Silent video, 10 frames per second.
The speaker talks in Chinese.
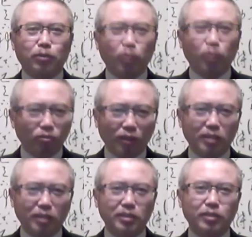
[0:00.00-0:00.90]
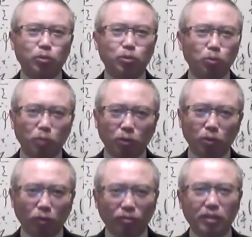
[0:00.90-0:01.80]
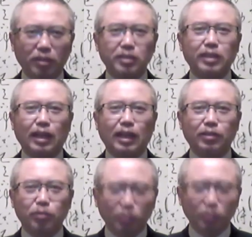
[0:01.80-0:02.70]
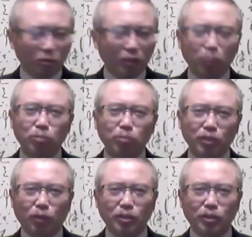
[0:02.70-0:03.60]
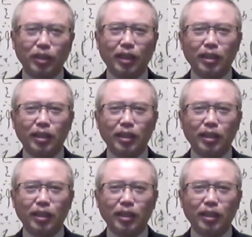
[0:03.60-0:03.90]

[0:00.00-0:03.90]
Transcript: 官方人士，中国的官方人士啊，有时候也不小心呢，